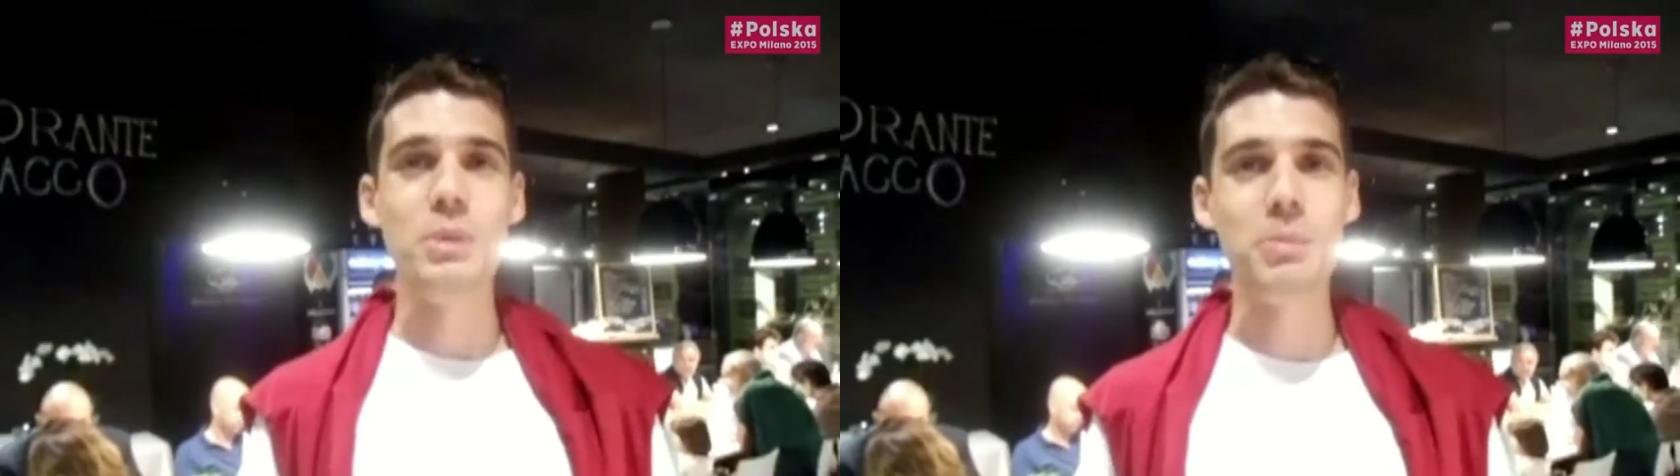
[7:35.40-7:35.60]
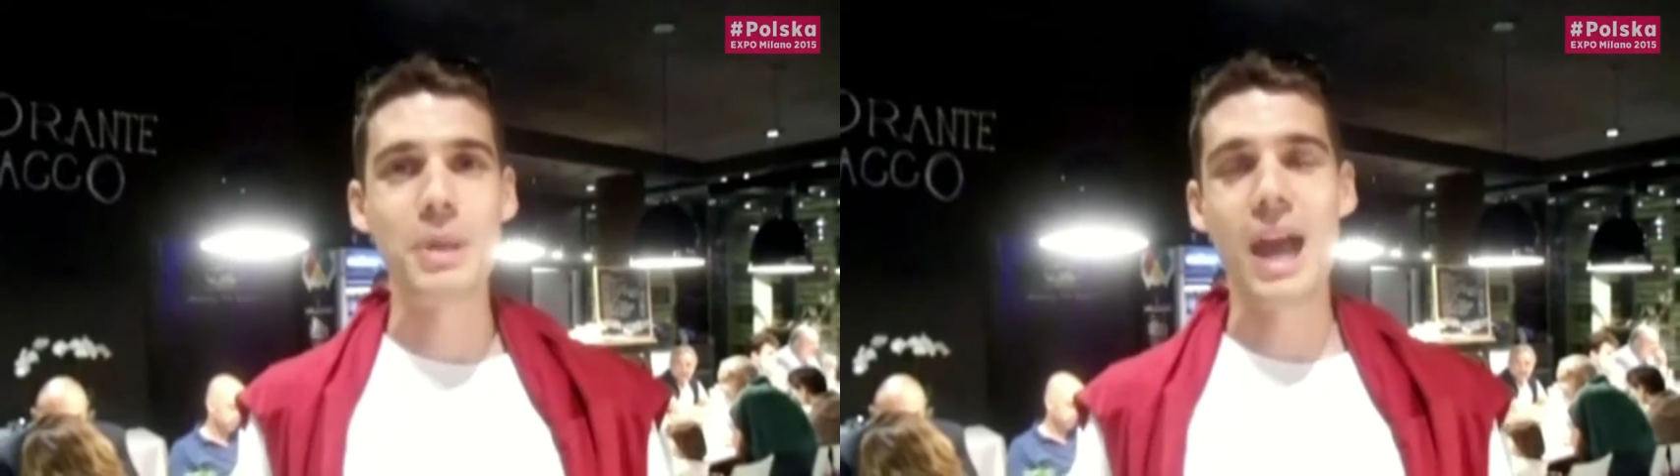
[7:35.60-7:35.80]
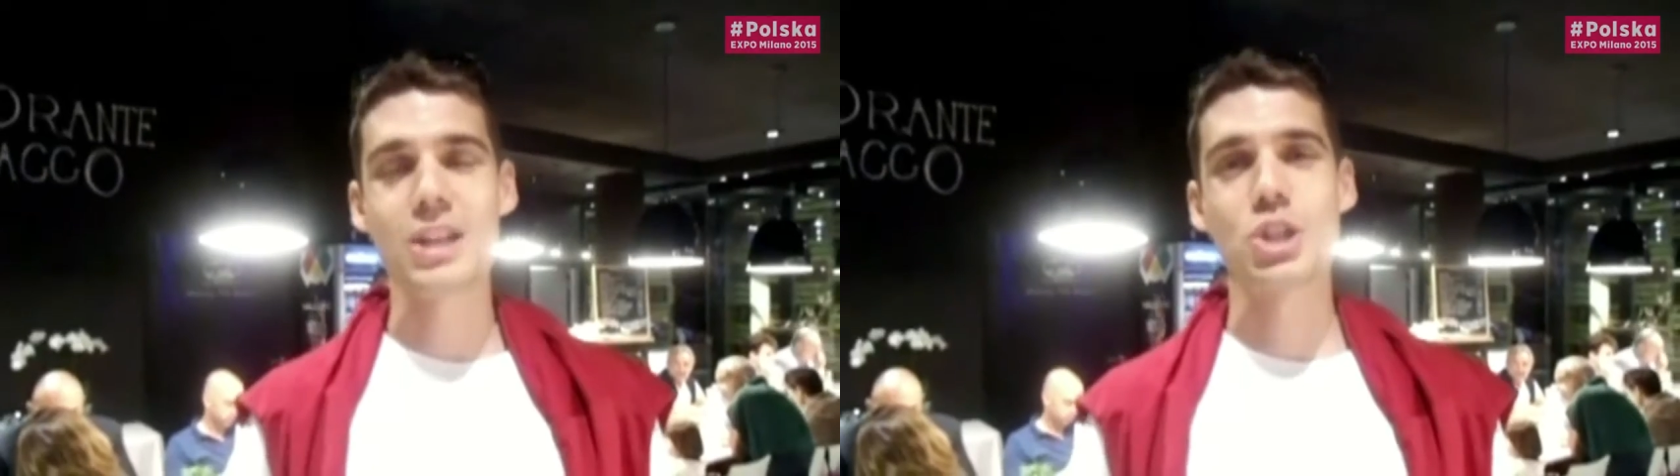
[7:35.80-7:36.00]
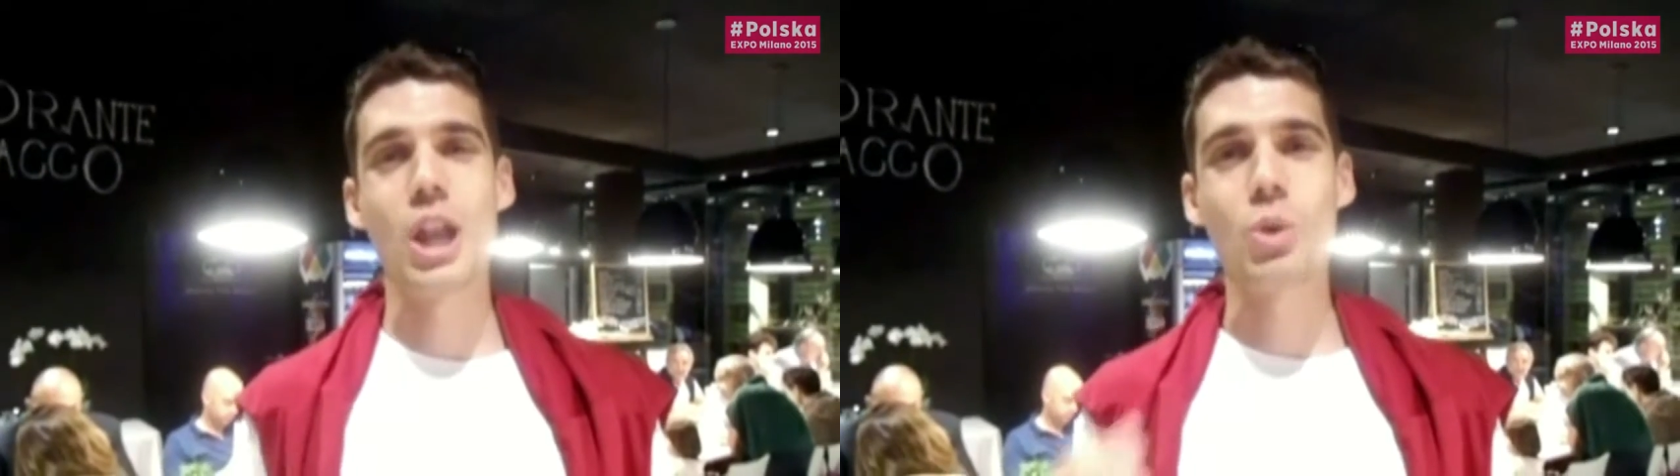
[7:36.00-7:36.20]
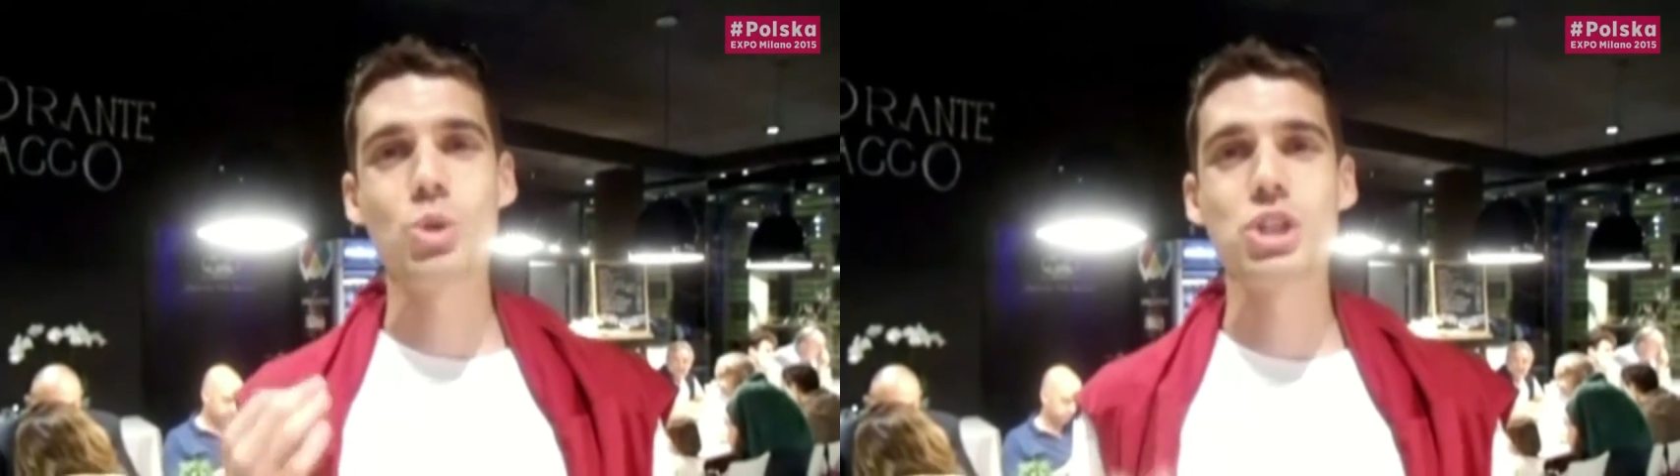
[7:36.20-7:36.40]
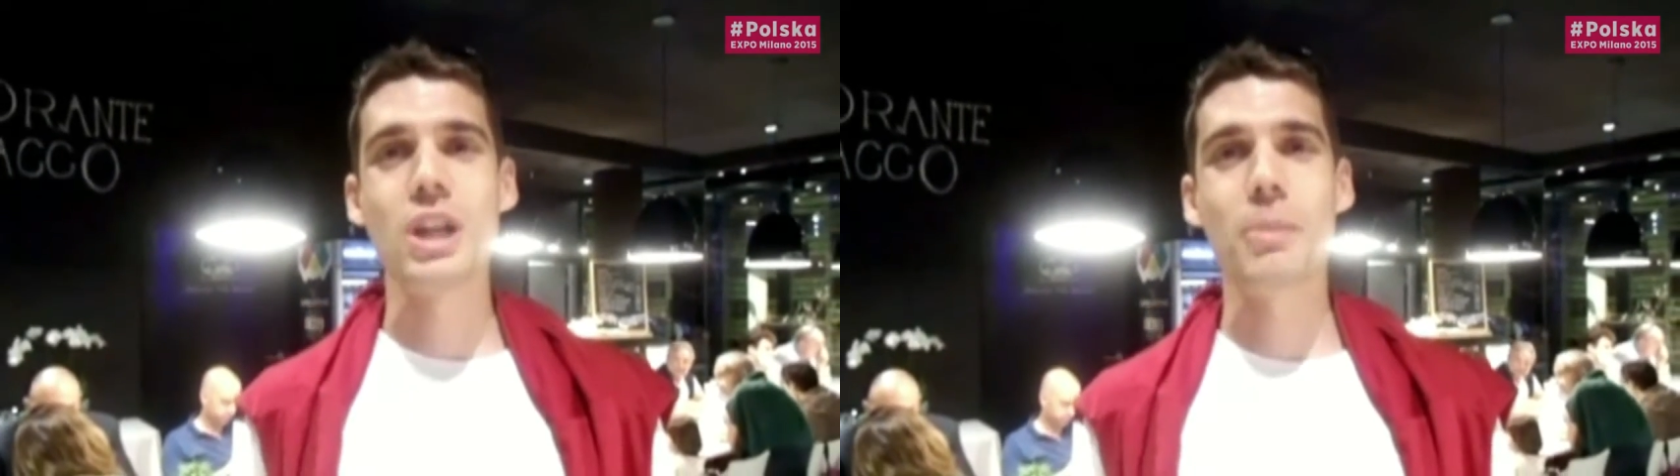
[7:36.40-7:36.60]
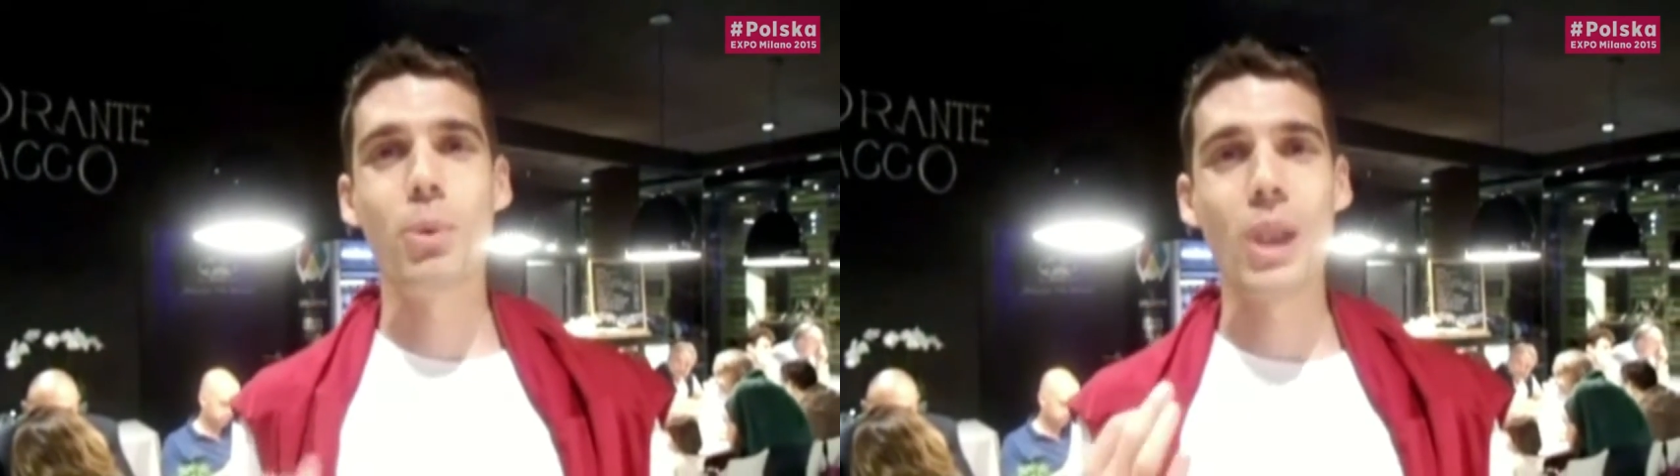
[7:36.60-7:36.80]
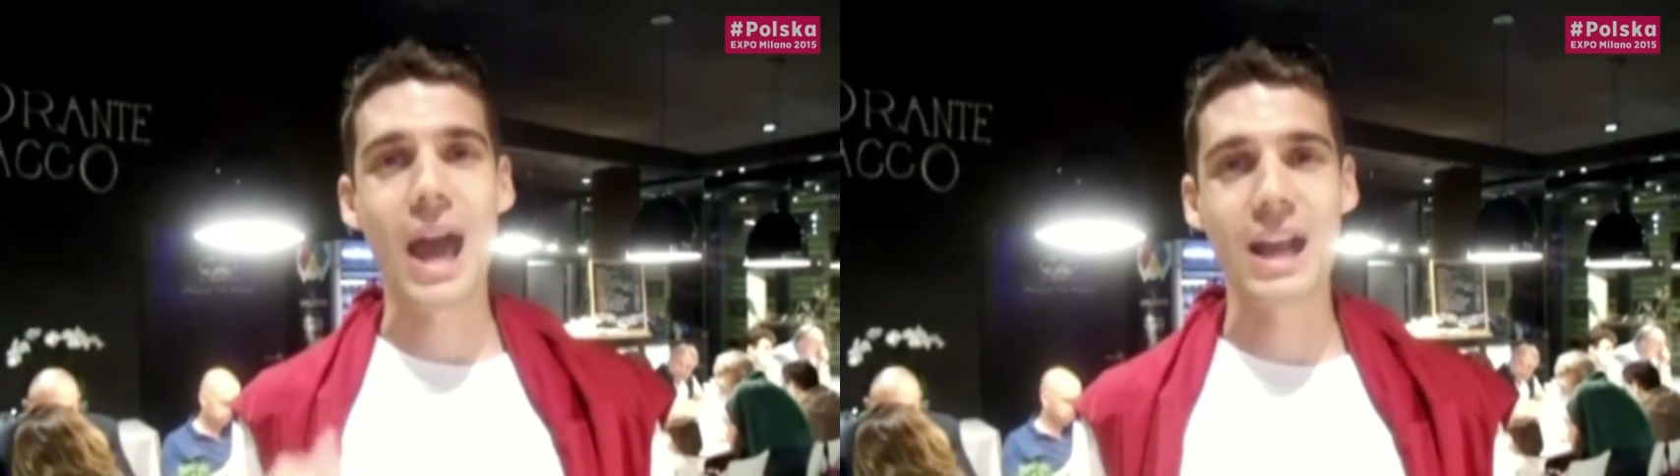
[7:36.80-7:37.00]
Mi piace la cucina
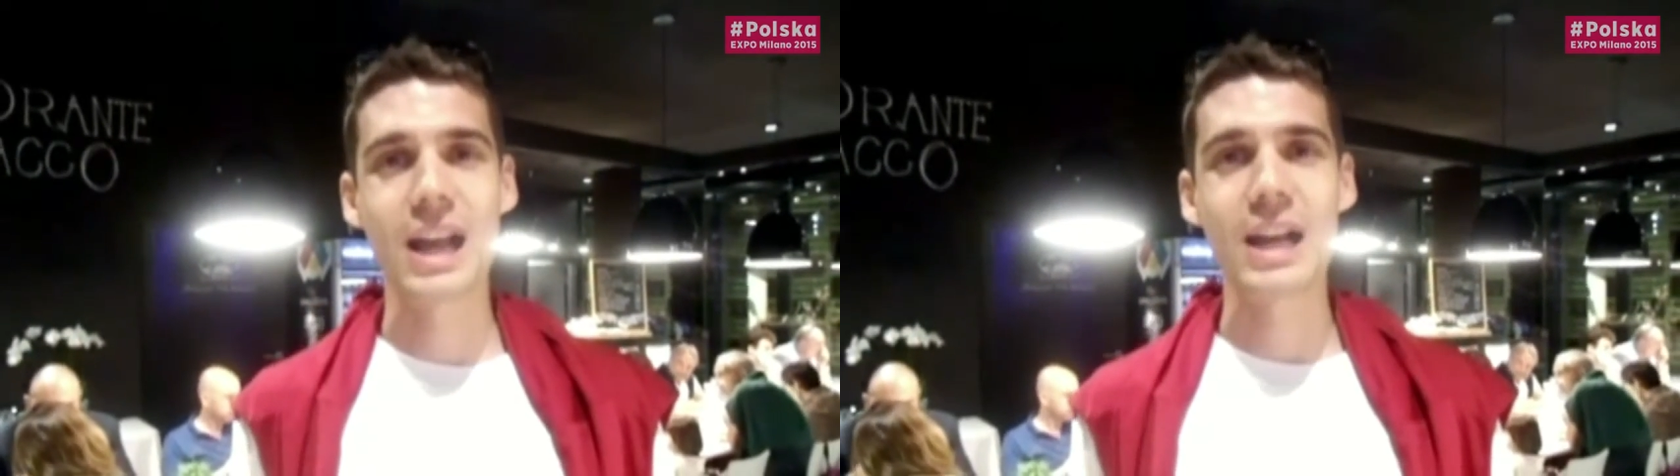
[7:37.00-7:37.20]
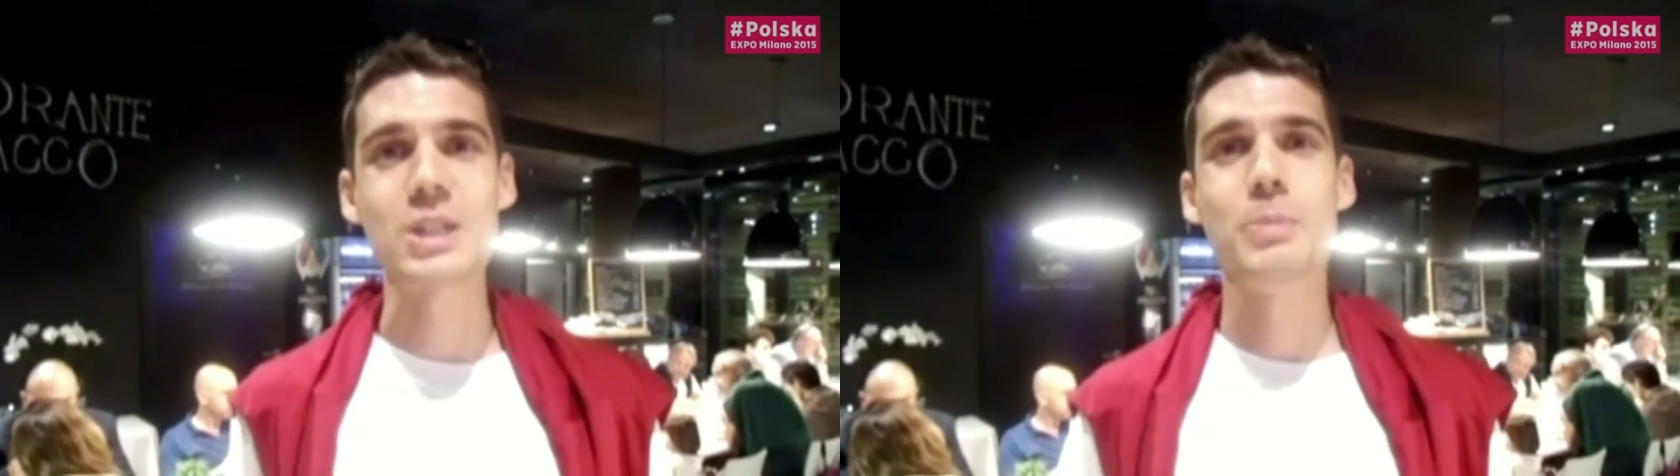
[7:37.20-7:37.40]
polacca,